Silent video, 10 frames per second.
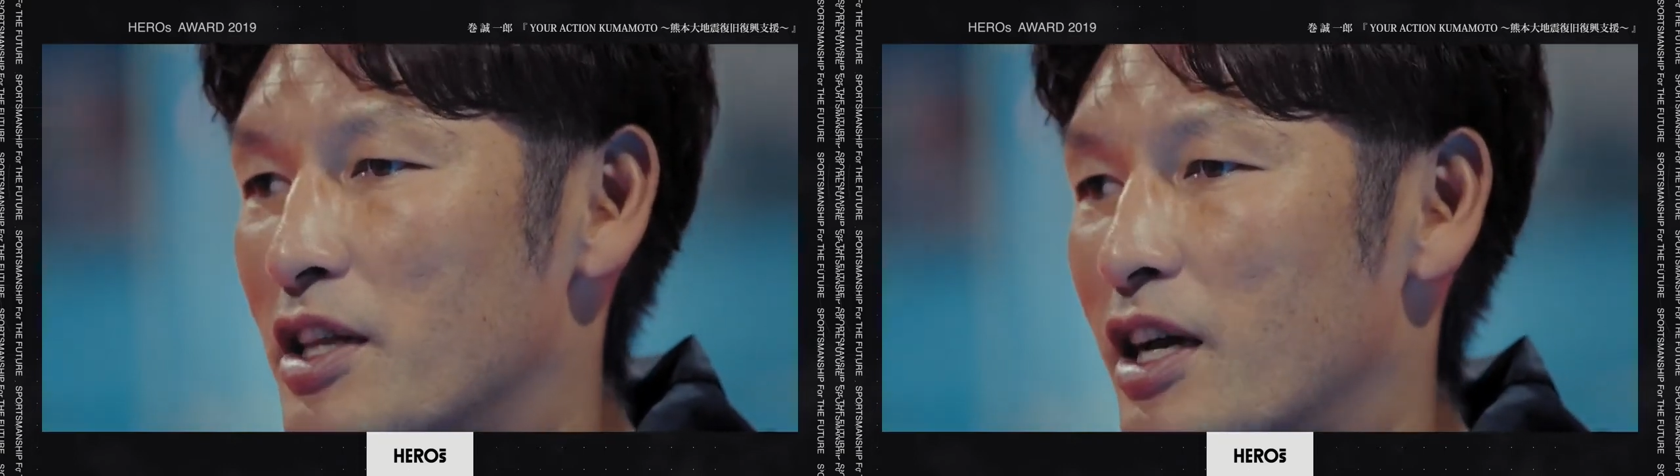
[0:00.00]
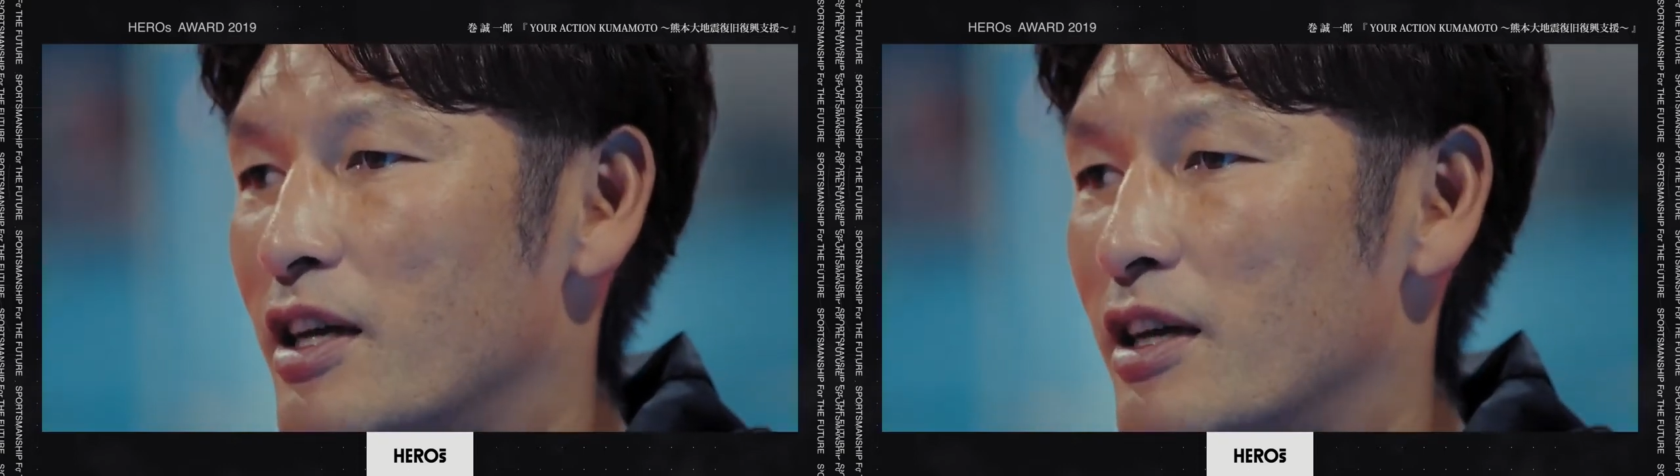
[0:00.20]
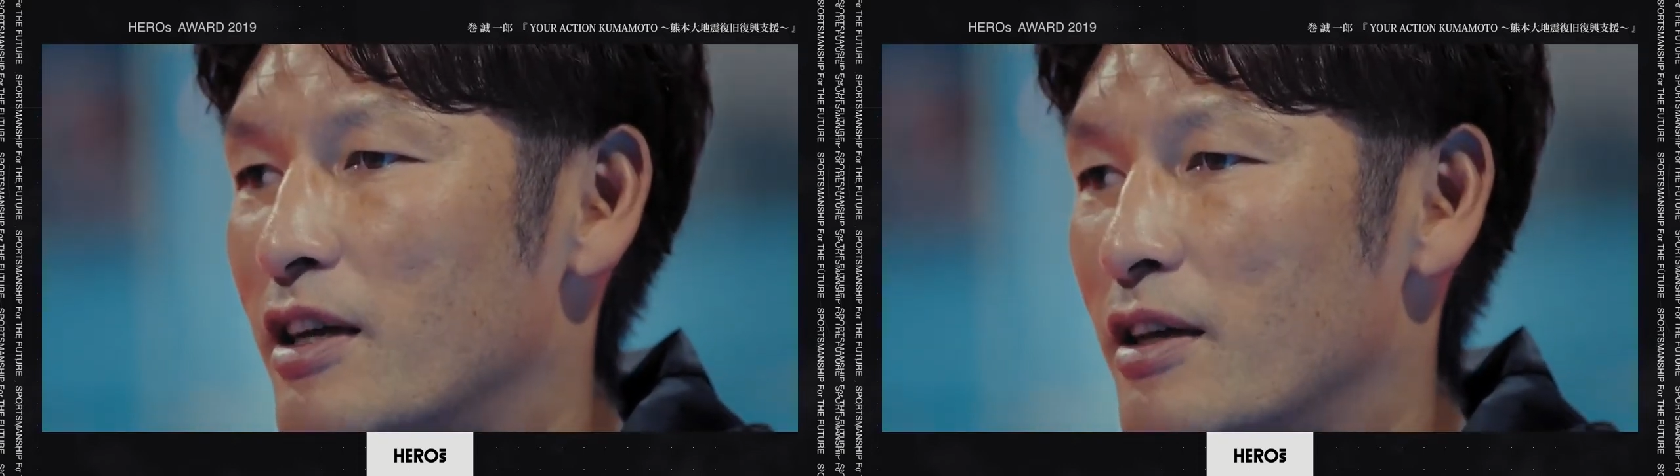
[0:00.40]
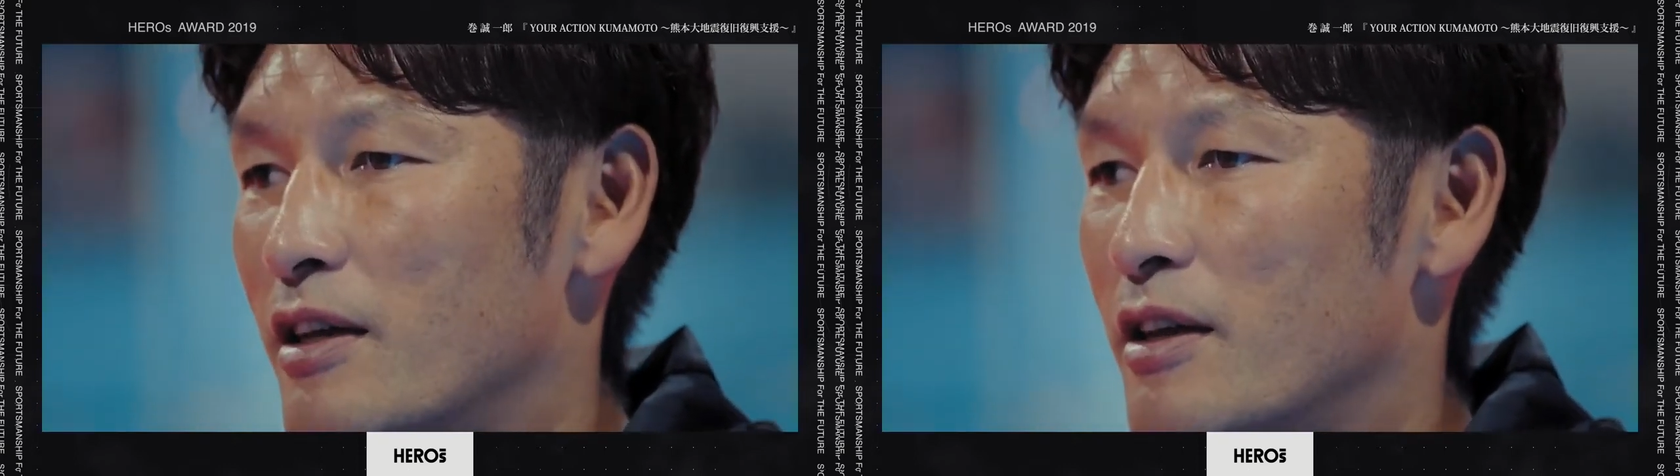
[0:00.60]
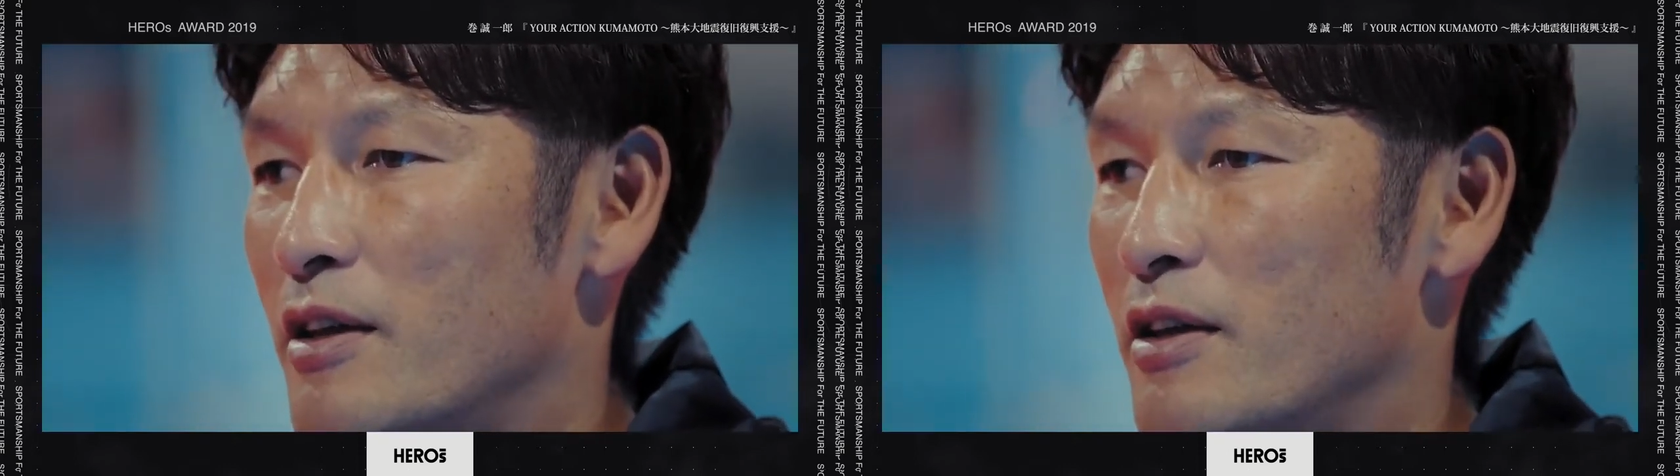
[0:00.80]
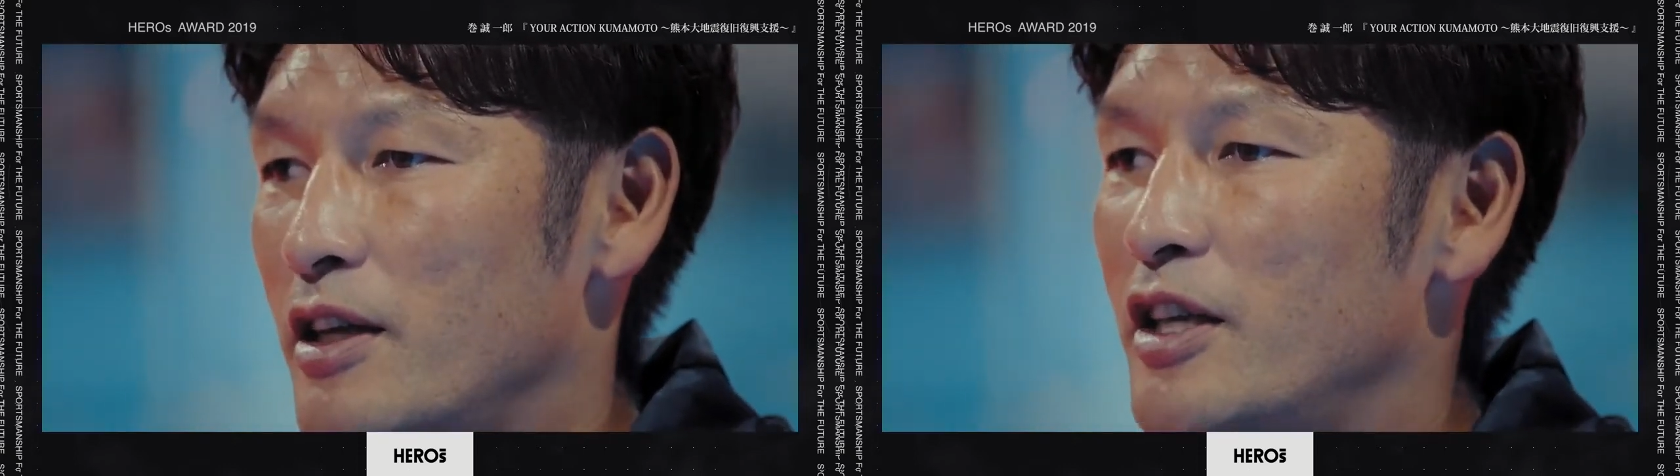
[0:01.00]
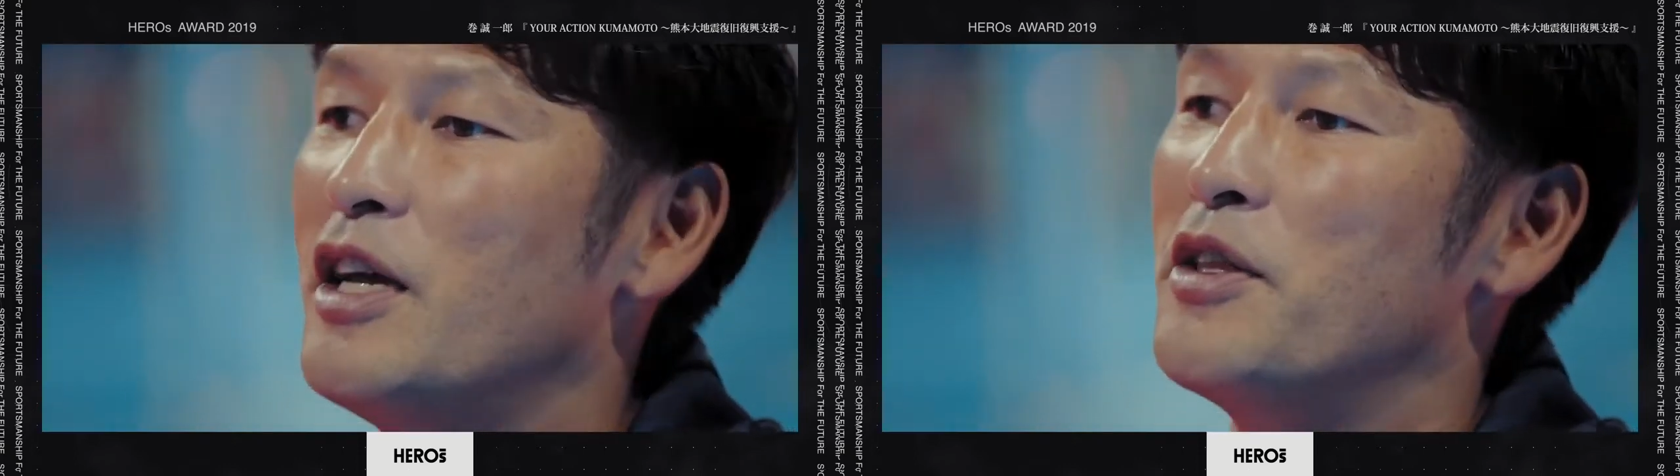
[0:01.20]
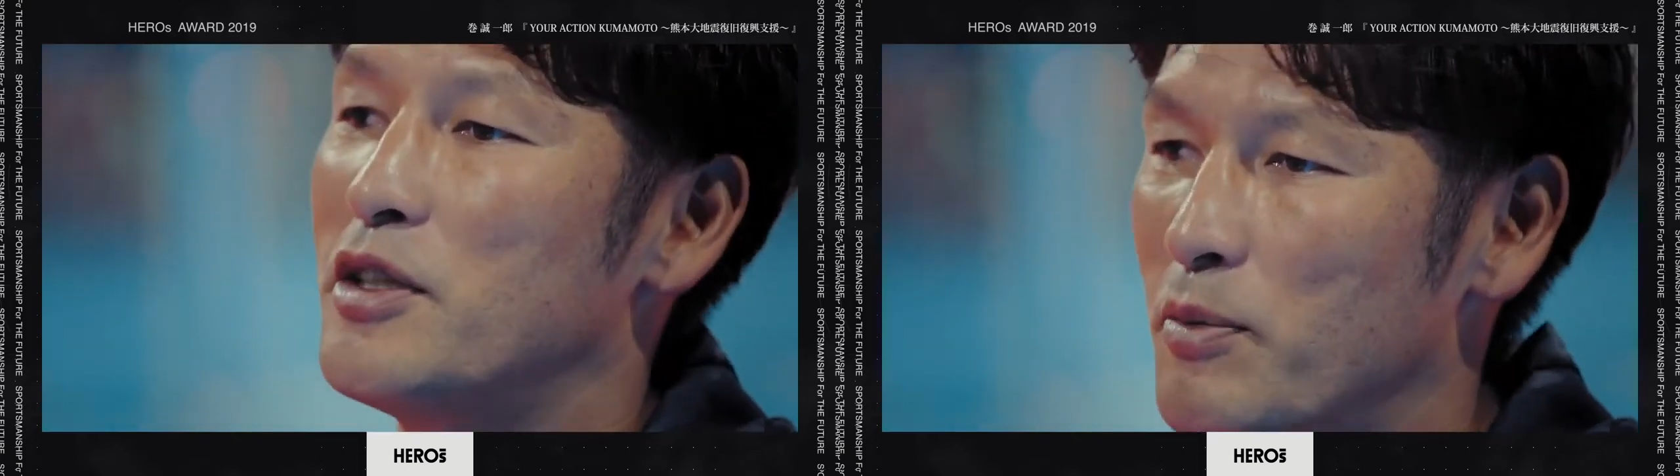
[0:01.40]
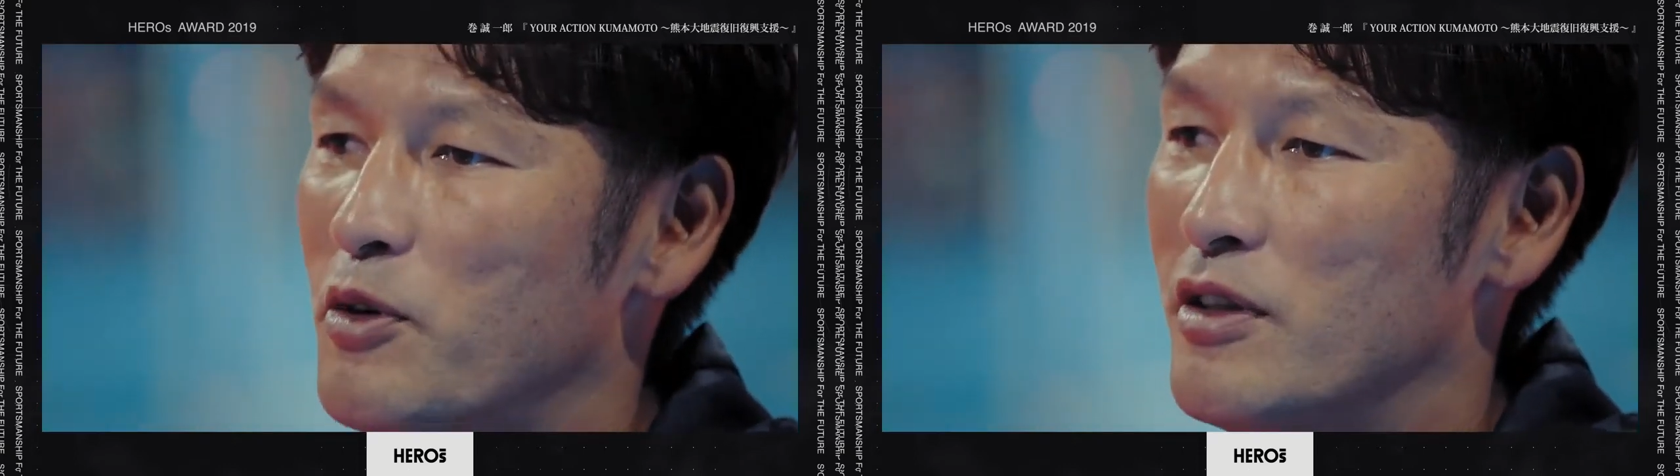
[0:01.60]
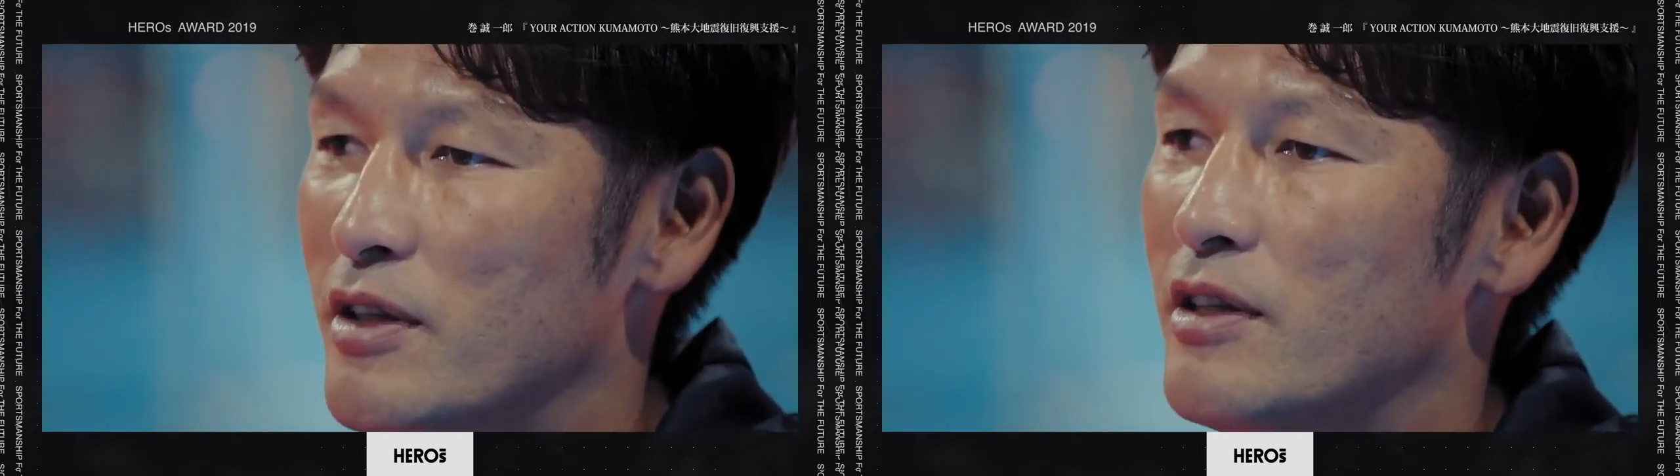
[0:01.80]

な行ったんです僕